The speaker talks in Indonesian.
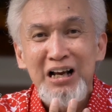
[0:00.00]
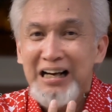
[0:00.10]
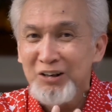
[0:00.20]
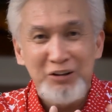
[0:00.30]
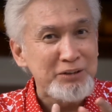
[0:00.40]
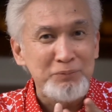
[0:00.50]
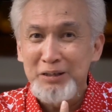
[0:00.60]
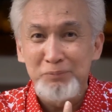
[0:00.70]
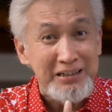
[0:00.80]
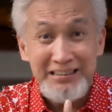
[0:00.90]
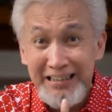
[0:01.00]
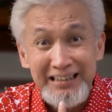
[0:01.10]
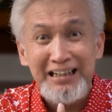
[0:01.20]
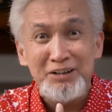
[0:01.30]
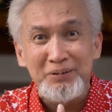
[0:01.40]
Kalau kita benar-benar
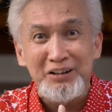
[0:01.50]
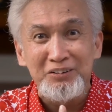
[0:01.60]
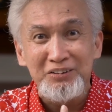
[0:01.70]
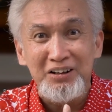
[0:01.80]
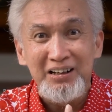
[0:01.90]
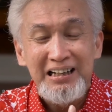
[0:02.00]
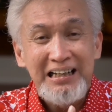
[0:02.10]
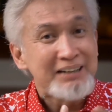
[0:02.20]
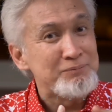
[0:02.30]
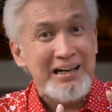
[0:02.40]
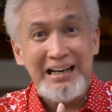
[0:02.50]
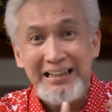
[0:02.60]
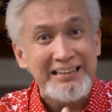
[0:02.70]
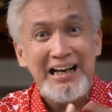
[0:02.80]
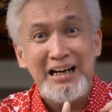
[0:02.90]
cinta kepada Allah, maka
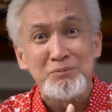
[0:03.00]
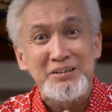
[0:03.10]
kita akan